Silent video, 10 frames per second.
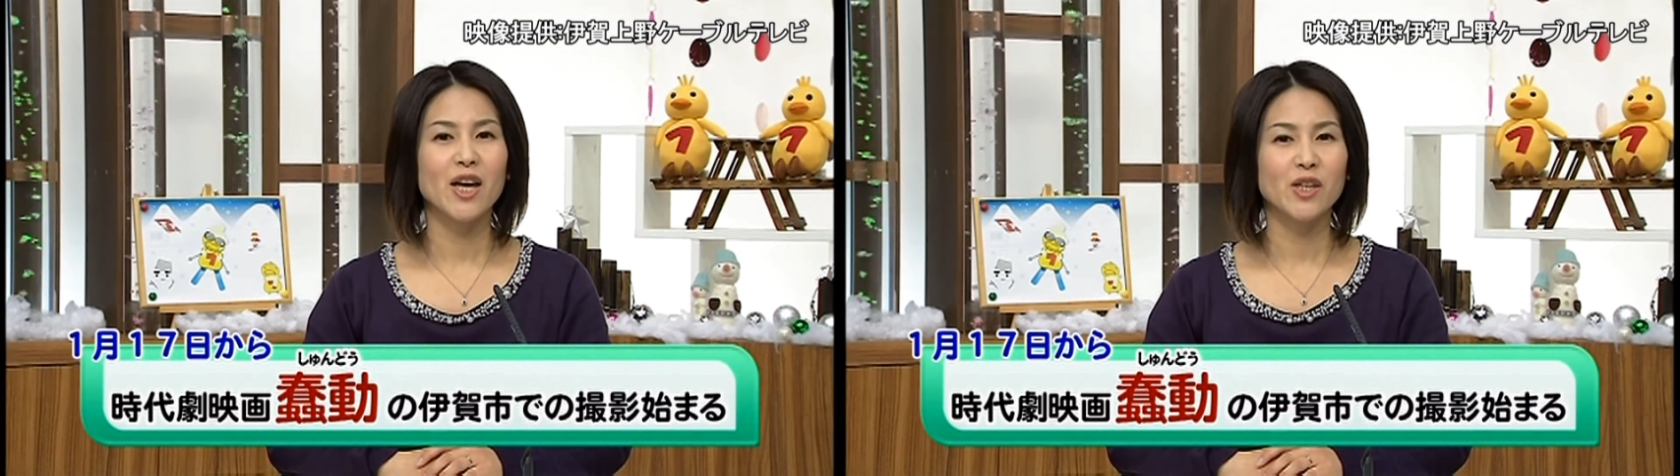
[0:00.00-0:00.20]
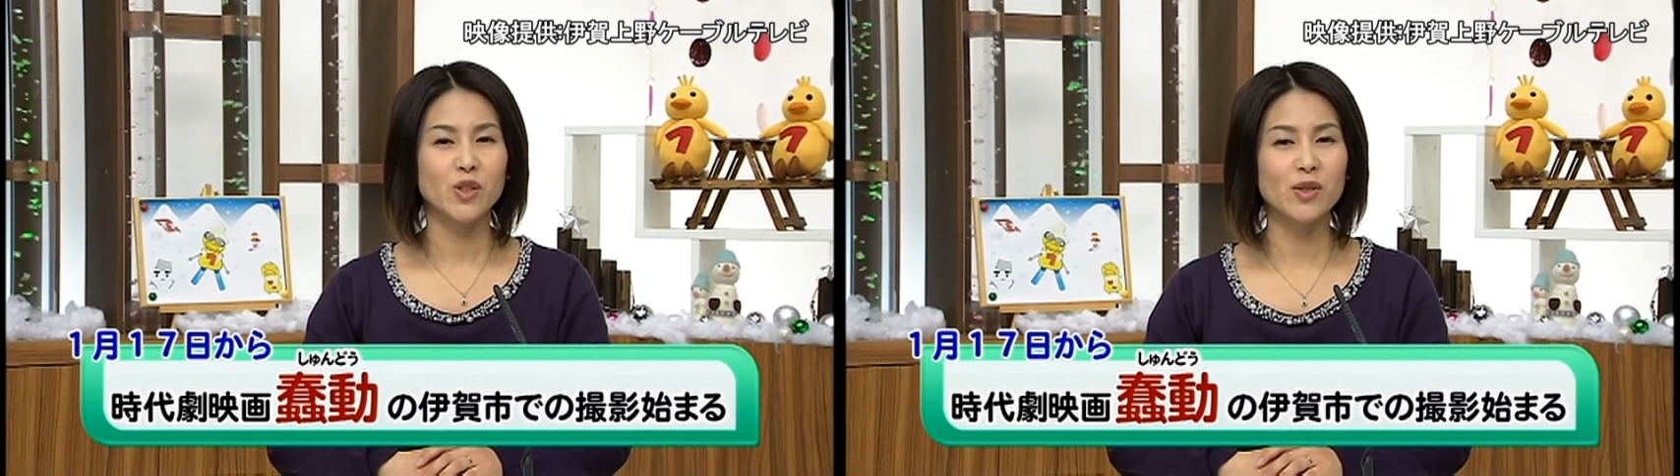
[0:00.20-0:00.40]

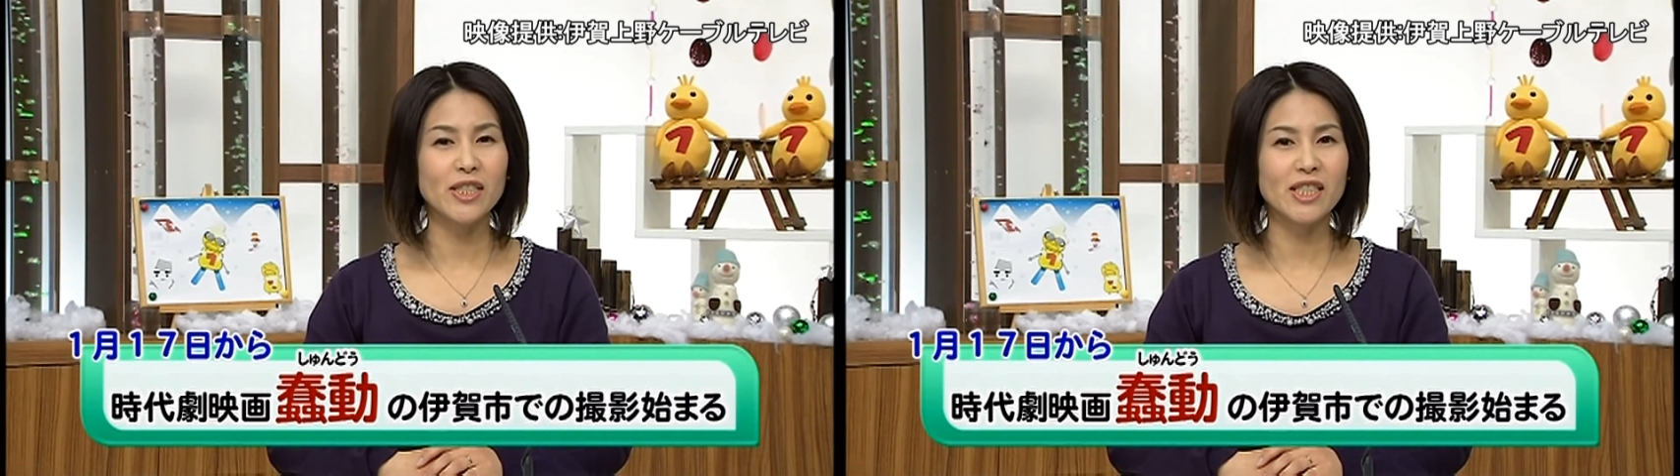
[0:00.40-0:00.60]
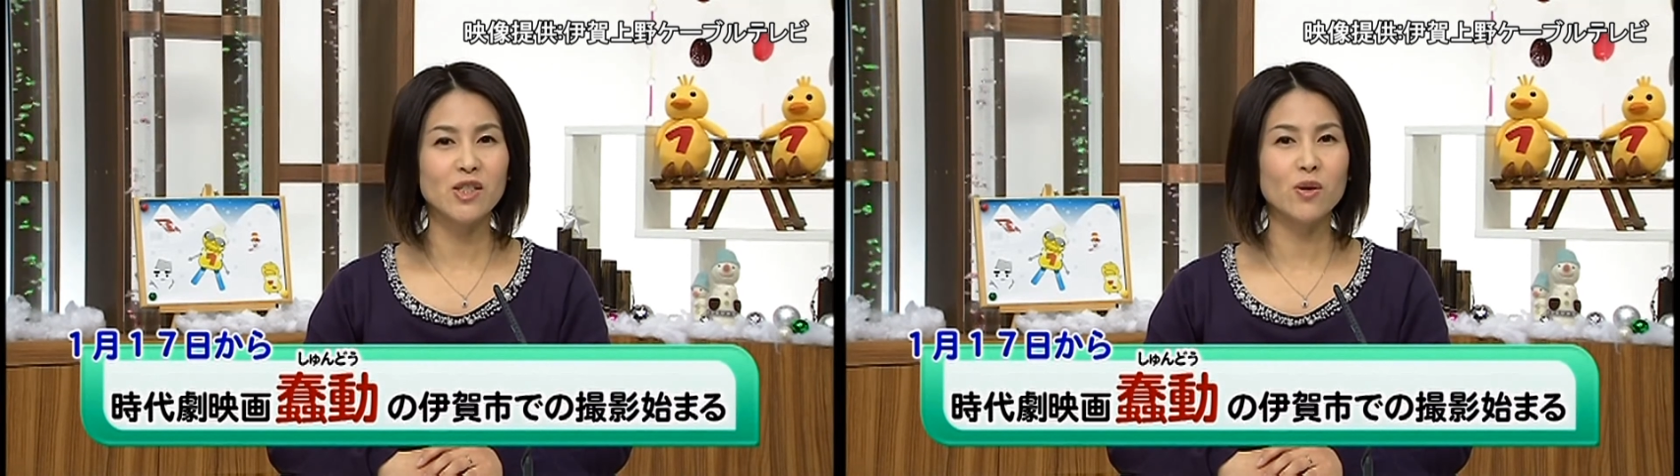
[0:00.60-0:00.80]
初
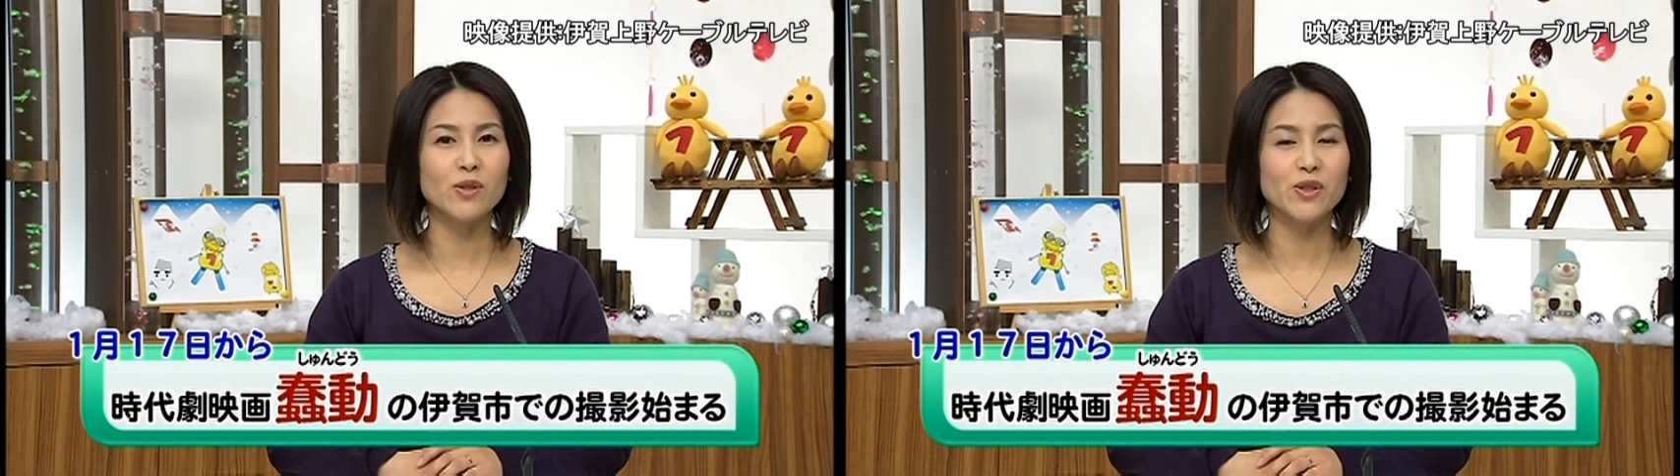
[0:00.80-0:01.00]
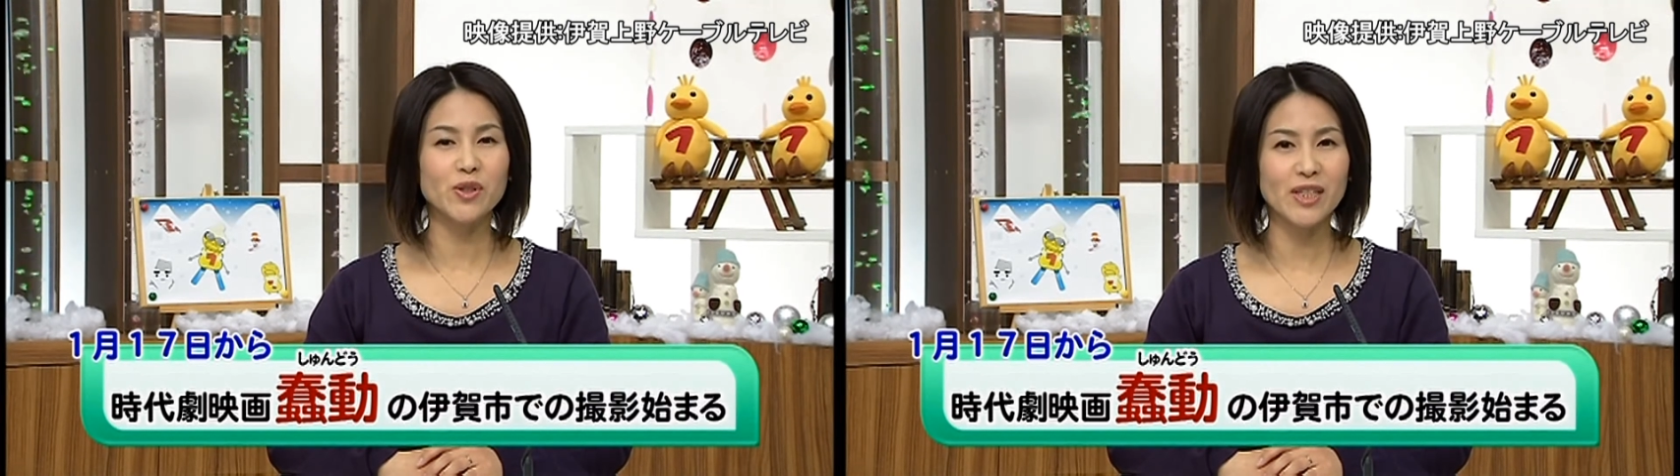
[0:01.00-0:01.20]
日の
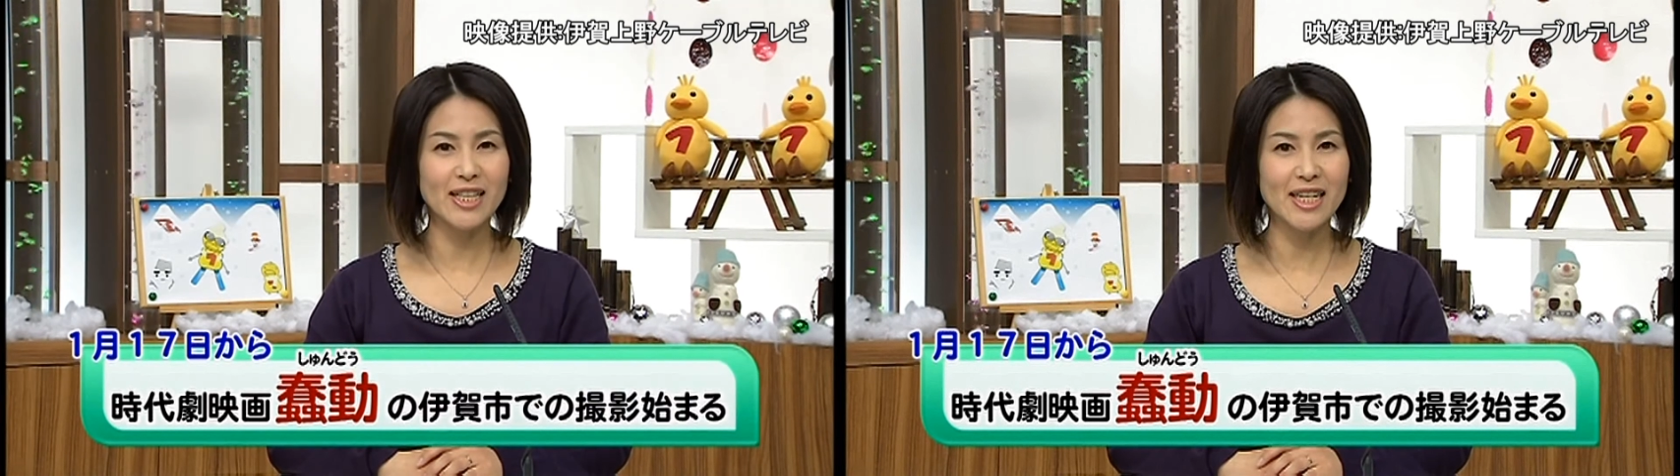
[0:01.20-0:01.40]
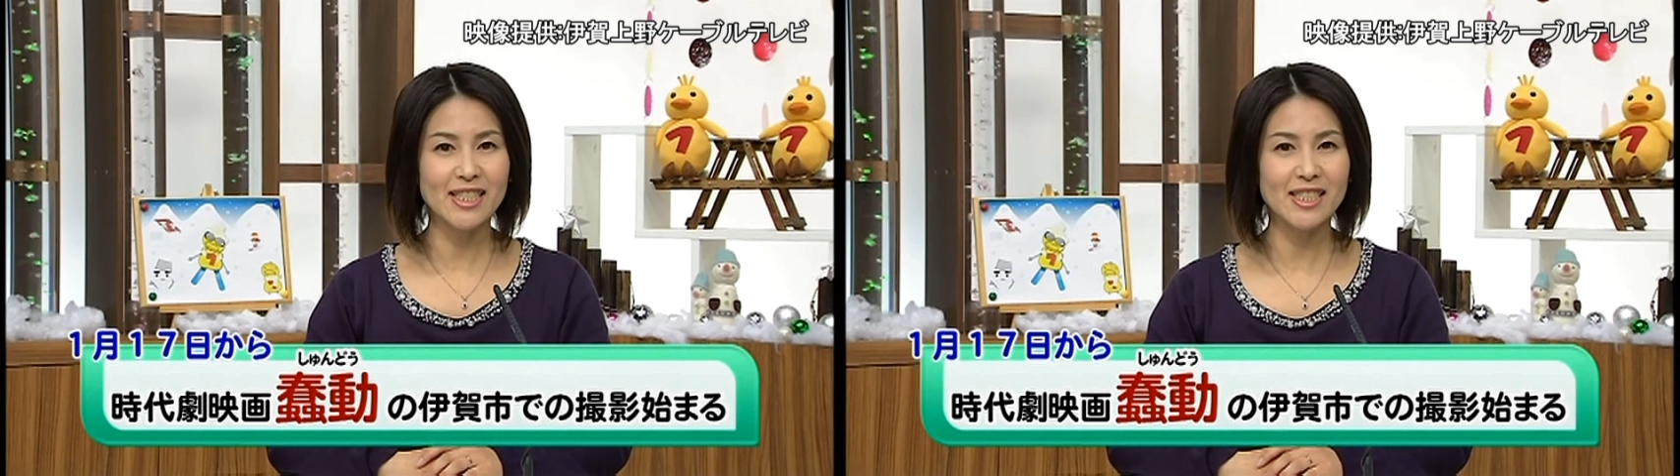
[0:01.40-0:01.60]

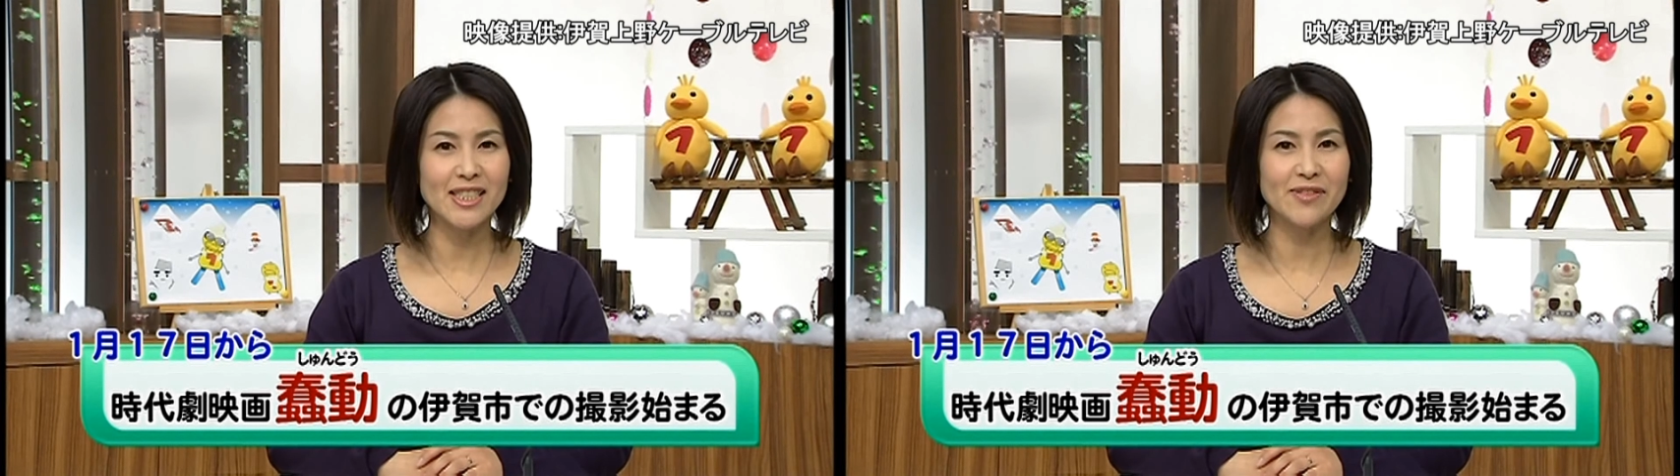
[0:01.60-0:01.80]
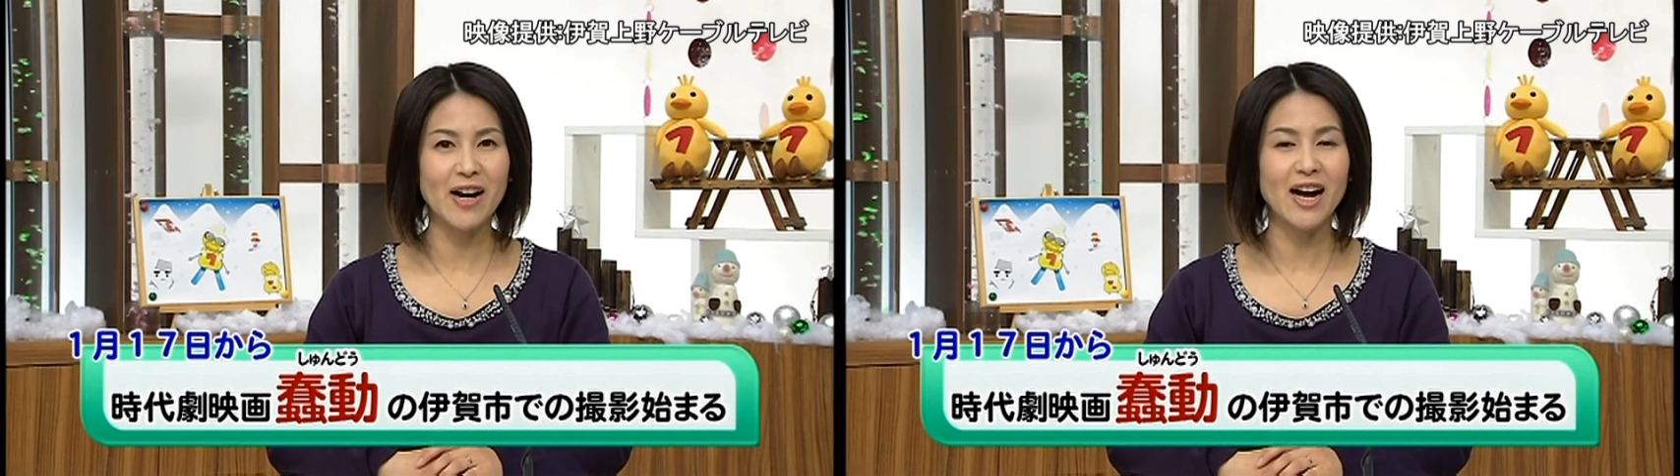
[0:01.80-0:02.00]
17
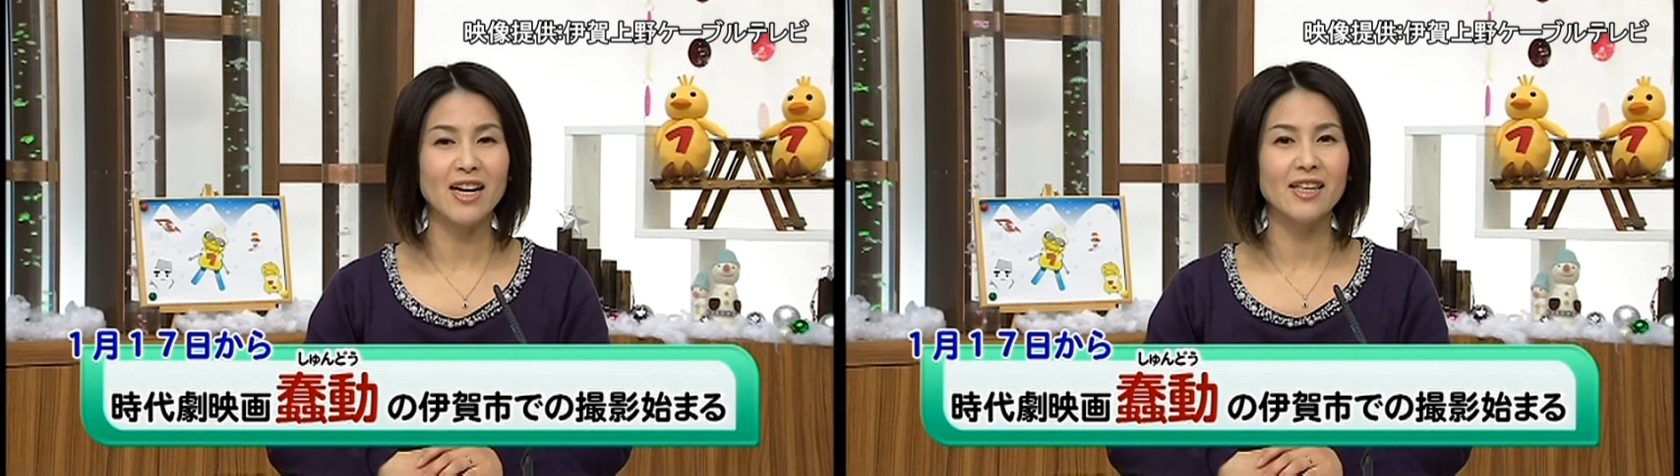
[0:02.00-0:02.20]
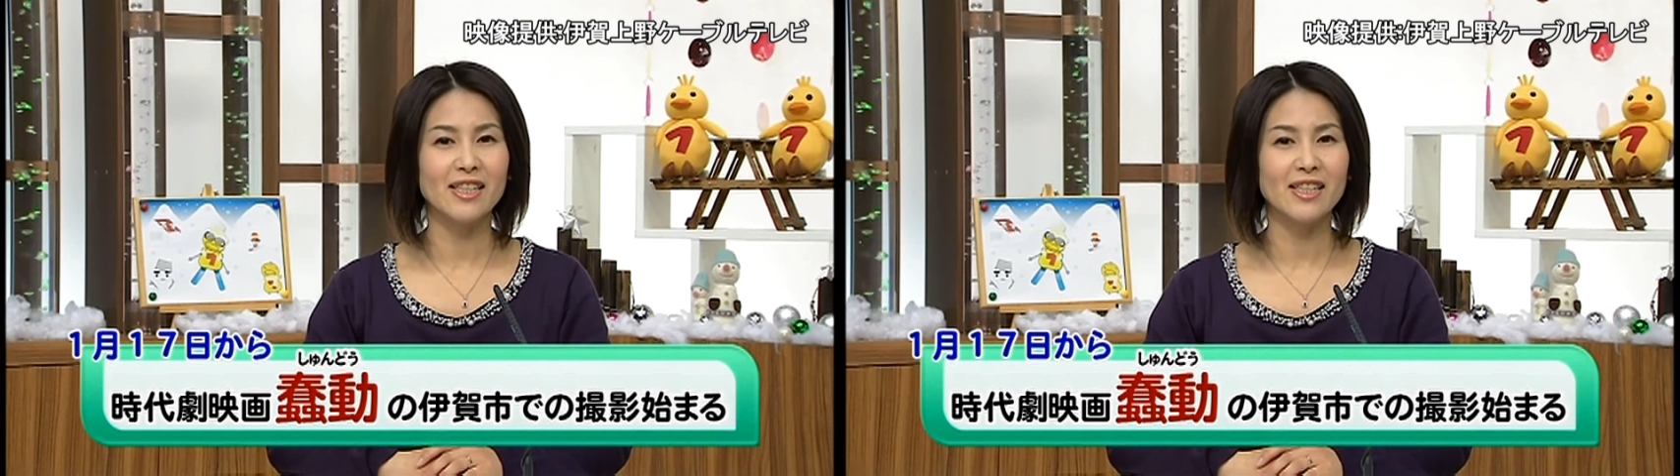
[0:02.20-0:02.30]
日には